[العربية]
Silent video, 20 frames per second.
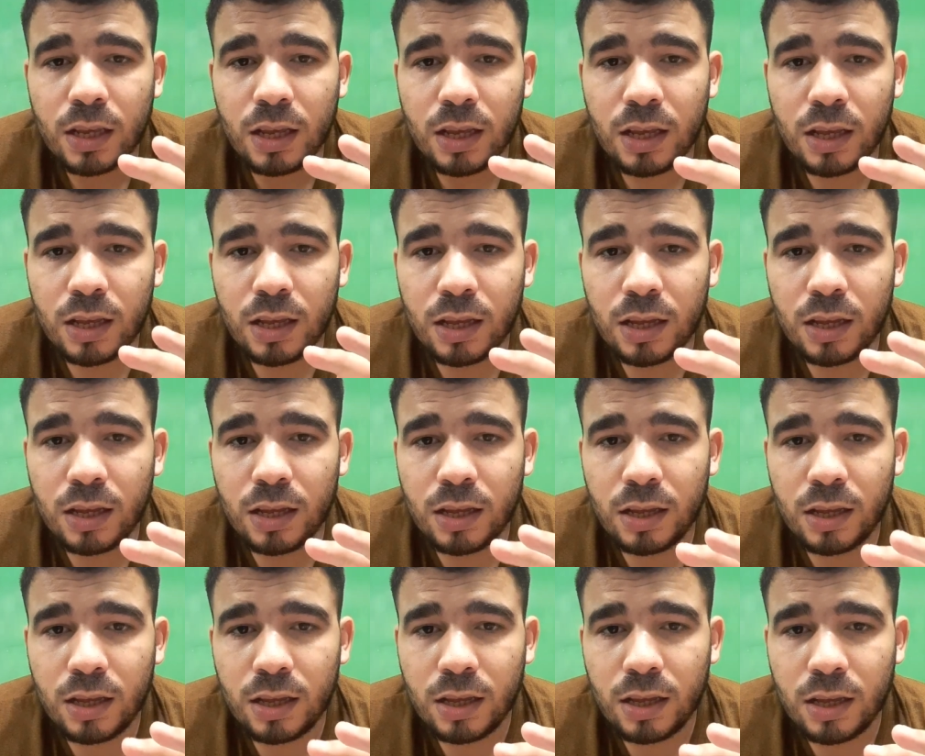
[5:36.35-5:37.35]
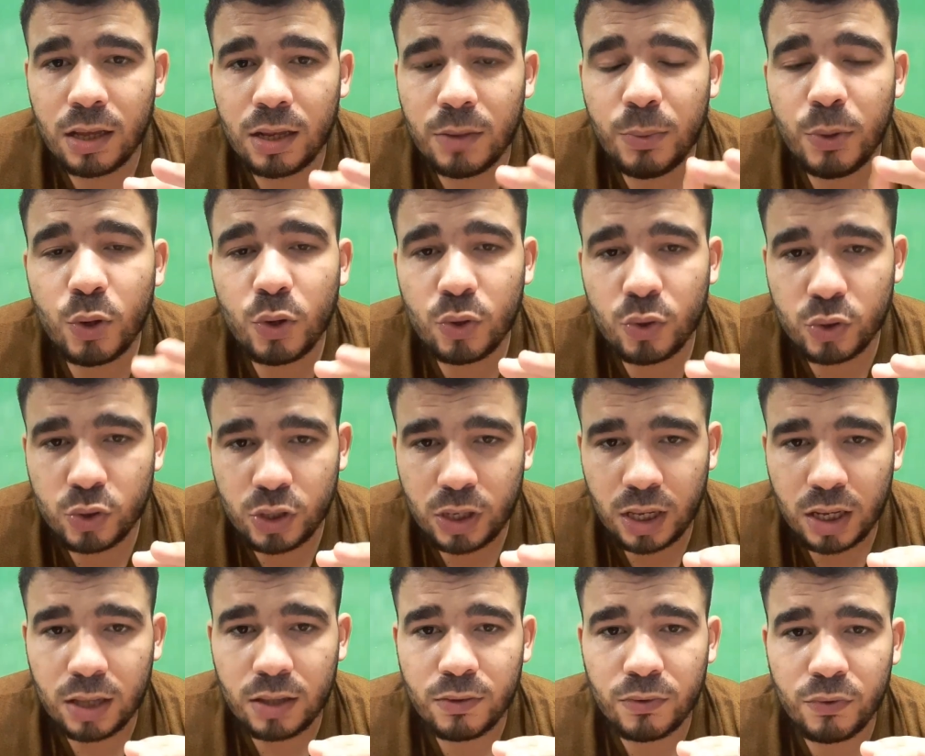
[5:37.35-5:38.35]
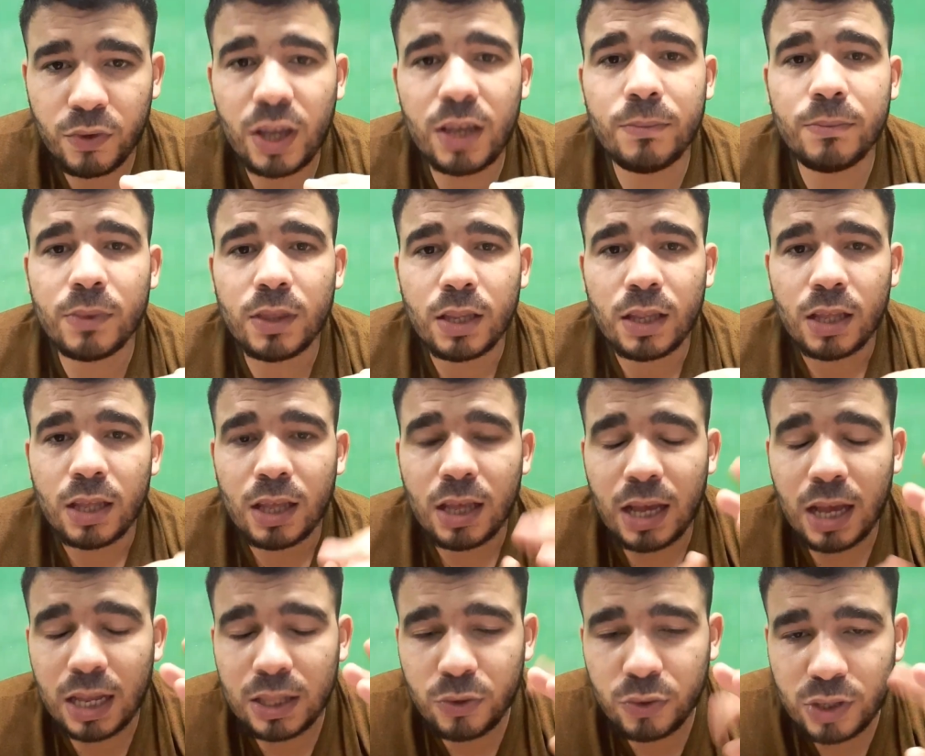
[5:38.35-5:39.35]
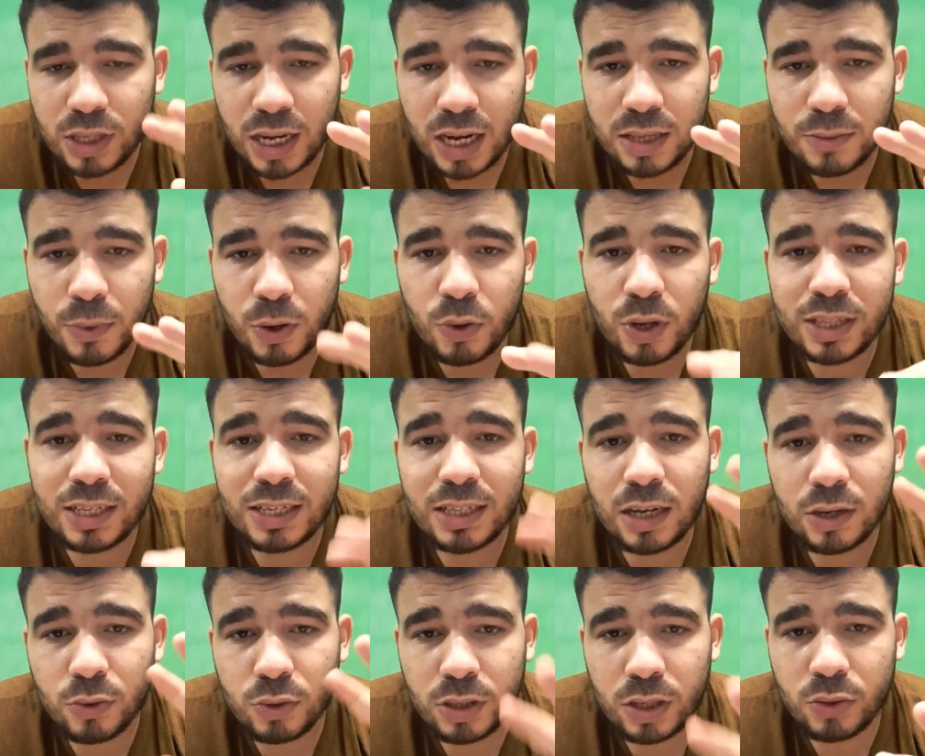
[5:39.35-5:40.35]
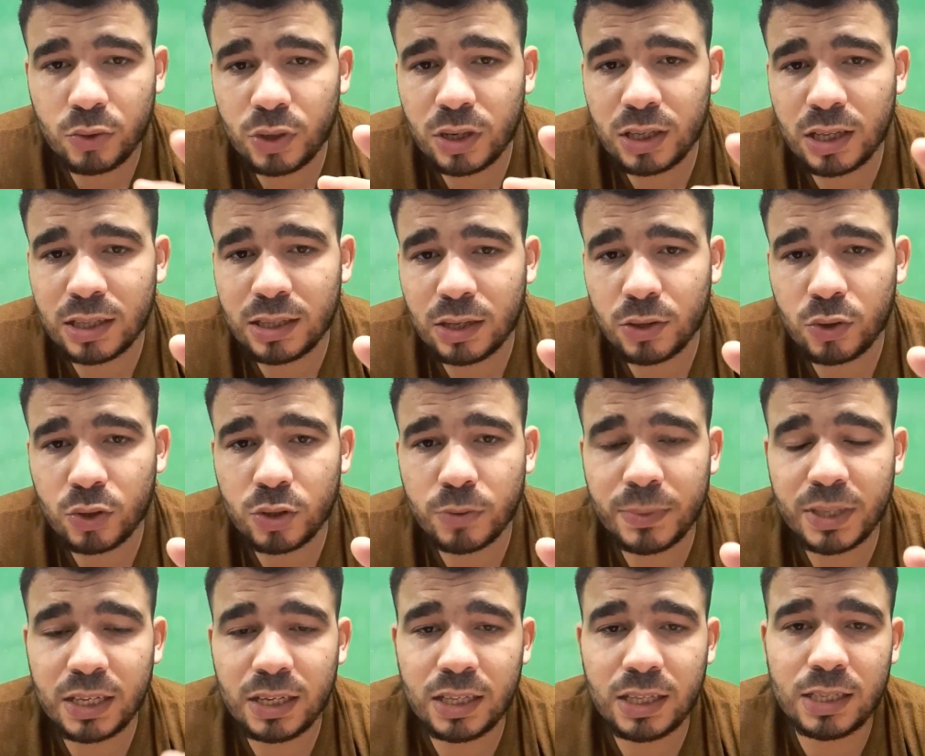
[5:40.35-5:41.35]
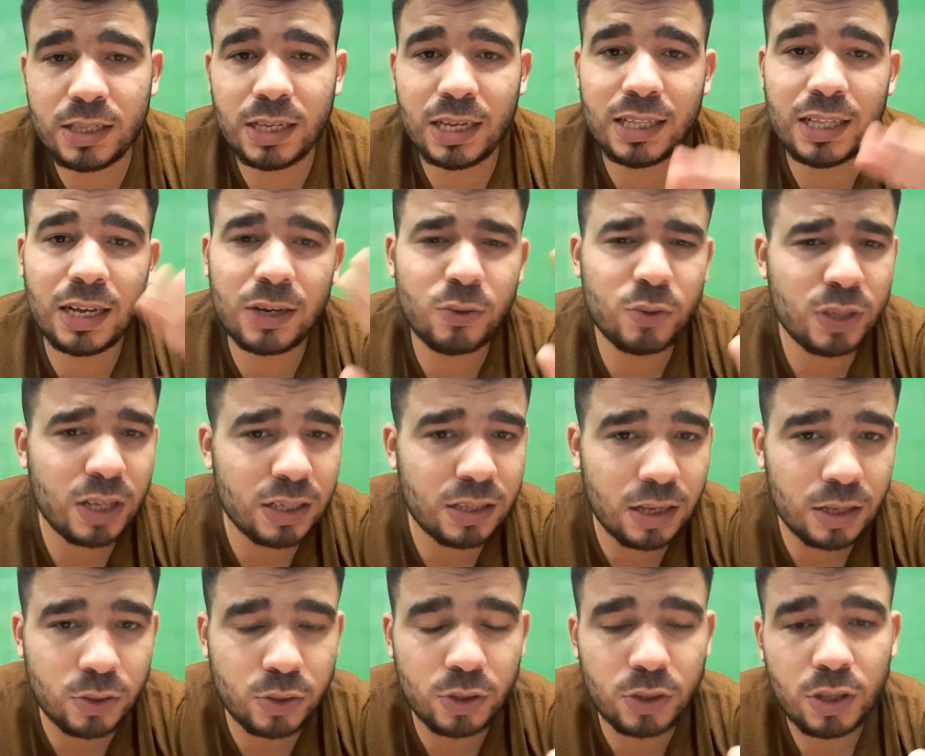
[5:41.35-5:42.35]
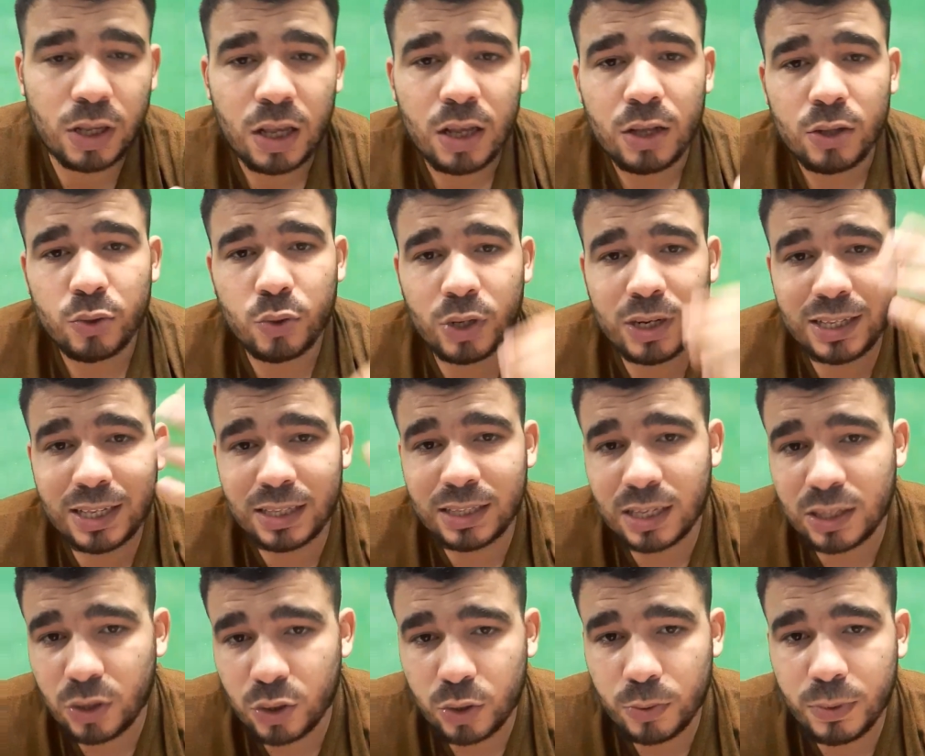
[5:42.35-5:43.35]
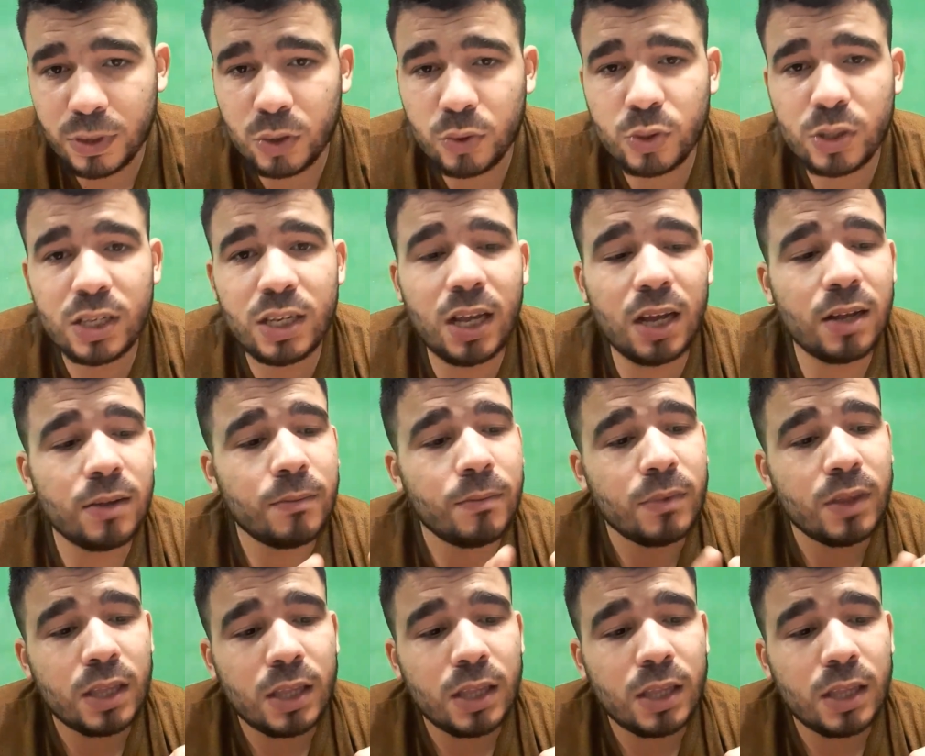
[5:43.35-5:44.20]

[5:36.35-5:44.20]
والبيولوجيا آه، فاهم هذه الثلاث مواد إذا كنت تريد أن تدرس بالإنجليزية إذا كنت تريد أن تدرس بالروسية